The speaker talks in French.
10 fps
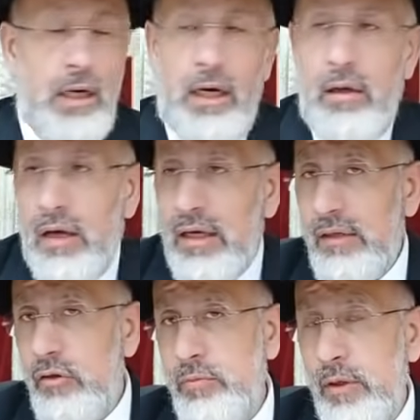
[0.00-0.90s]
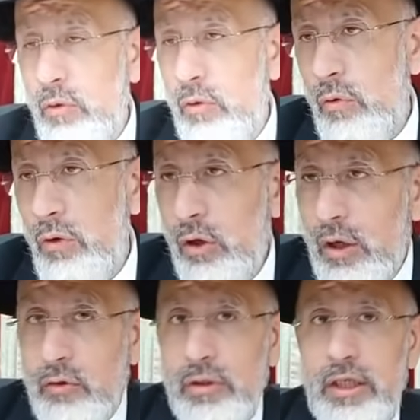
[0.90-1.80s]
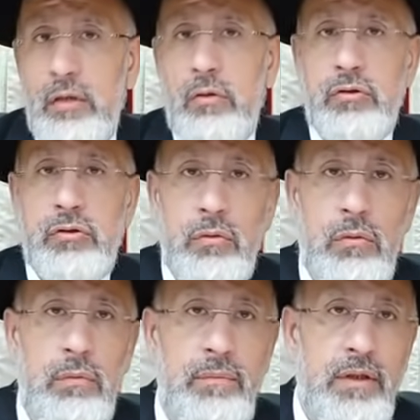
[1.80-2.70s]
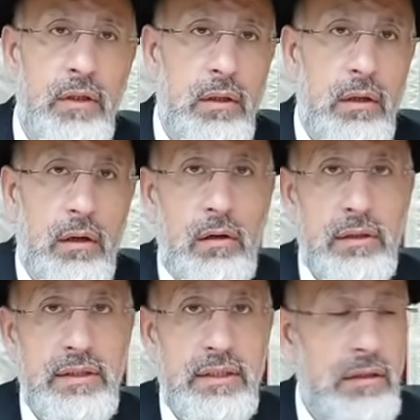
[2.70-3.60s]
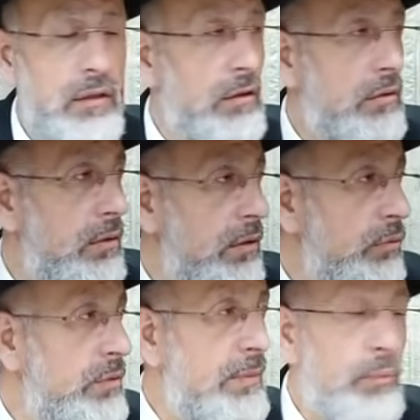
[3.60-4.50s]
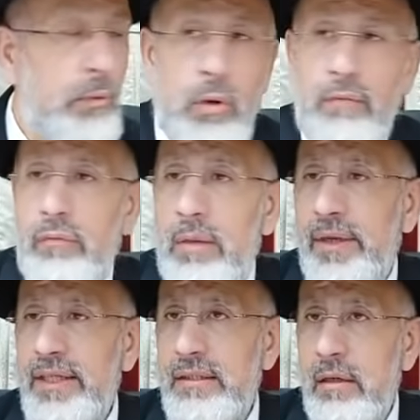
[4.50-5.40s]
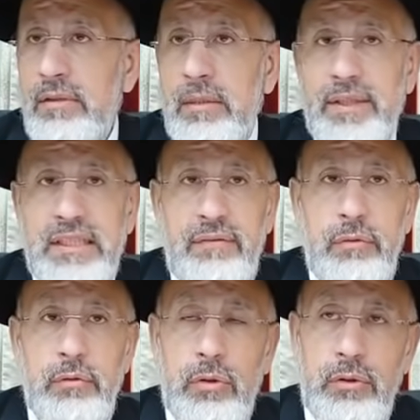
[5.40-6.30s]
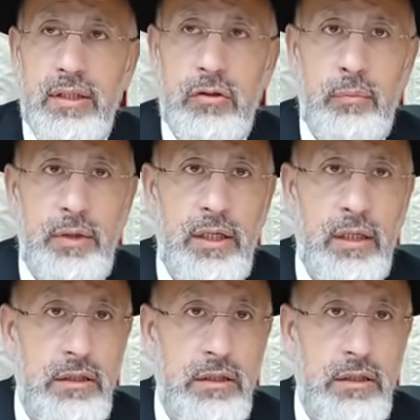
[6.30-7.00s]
Alors à Akadosh Baruchou, il aura donné une leçon hein en leur disant euh, oui mais pourquoi vous voulez pas des hommes Il dit parce qu'ils vont te désobéir.